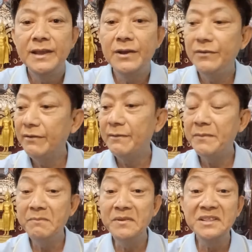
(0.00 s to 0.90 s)
เขาเรียกว่า
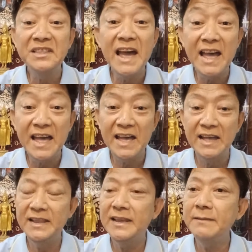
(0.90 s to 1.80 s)
เป็นเมืองท่า
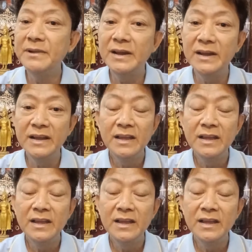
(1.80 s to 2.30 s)
นะเมือง